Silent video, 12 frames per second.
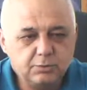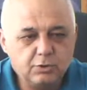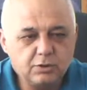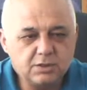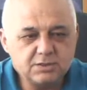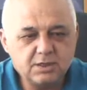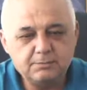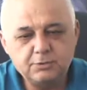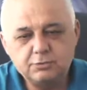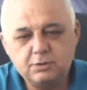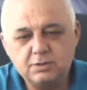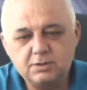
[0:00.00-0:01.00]
Bölgesel
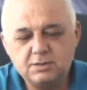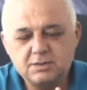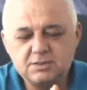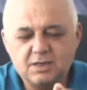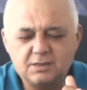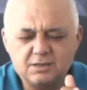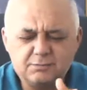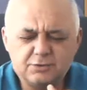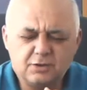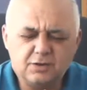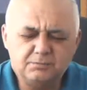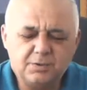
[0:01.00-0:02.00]
Amatör Lig'in
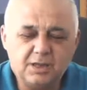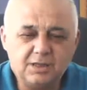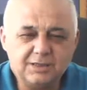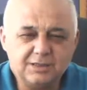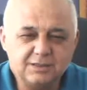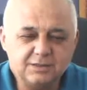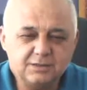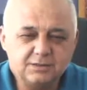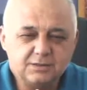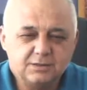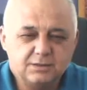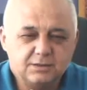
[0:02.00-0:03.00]
kısaltılmış olan Bal Ligi'nin
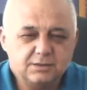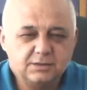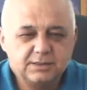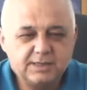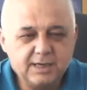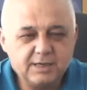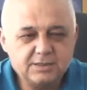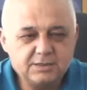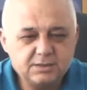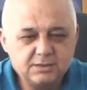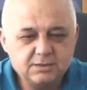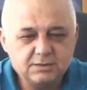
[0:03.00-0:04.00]

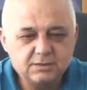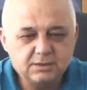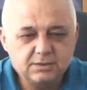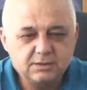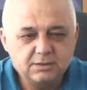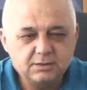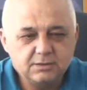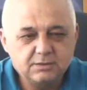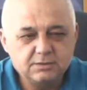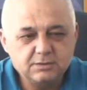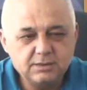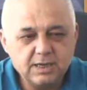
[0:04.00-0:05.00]
genç
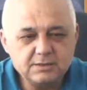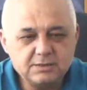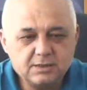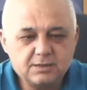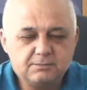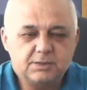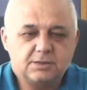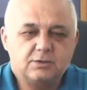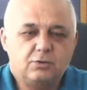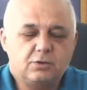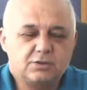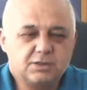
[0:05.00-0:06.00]
genç takımlarına
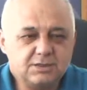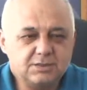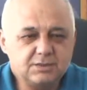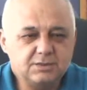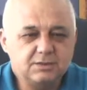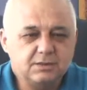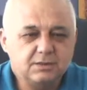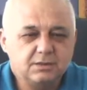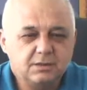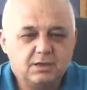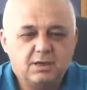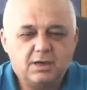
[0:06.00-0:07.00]
olacağız.
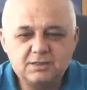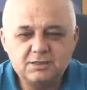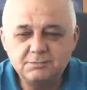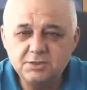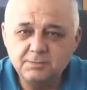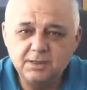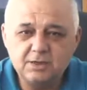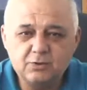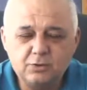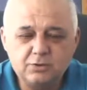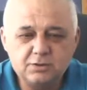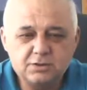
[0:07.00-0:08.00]
Hattımızı bilerek
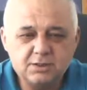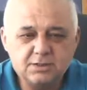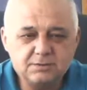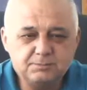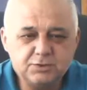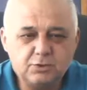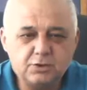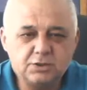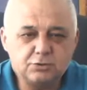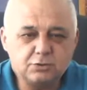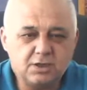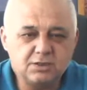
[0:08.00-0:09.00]
oynayacağız. Biz
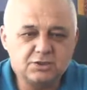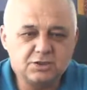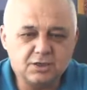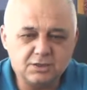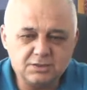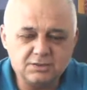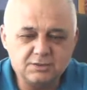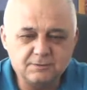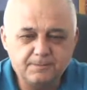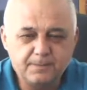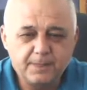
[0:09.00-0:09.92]
orada şu anda çırağız.